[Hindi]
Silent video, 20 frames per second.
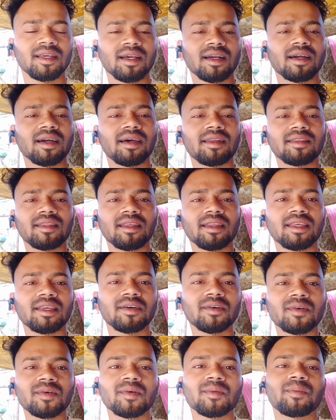करते नहीं
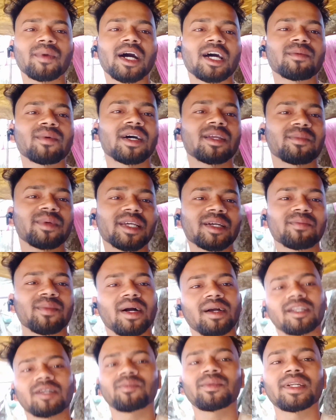हो बार बार भीख
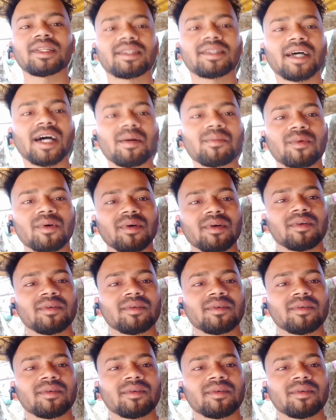मांगना पड़ता है आपको